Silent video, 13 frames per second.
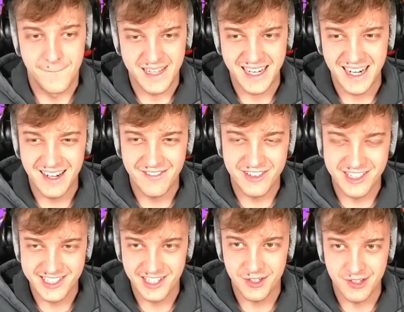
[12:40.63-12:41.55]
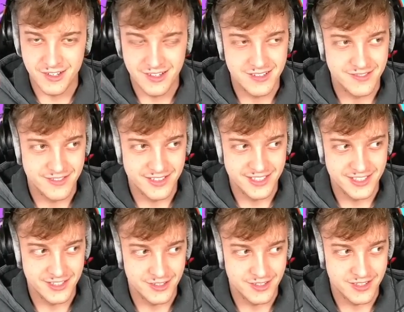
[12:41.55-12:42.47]
ja, finde ich auch. Finde
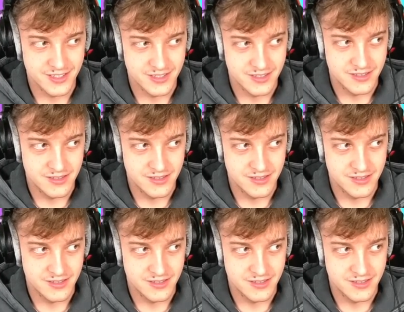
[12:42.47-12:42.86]
ich auch, ja. Also